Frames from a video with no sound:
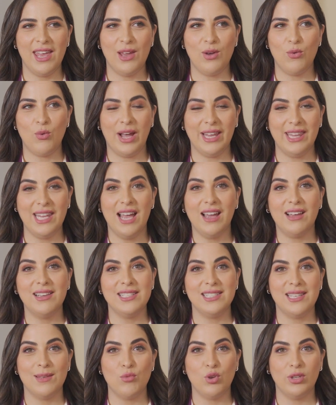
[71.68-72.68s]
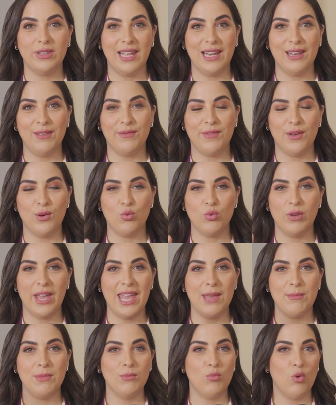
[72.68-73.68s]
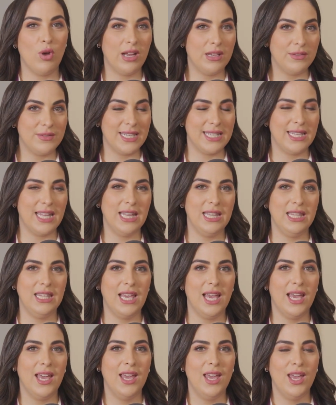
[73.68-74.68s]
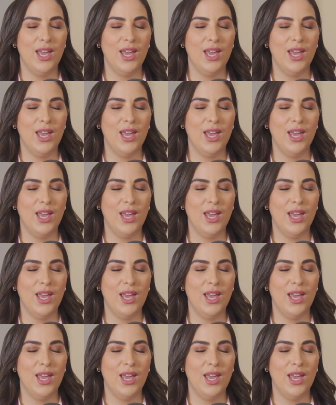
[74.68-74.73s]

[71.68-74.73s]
وعندها قصة مختلفة وجاية من محافظة تانية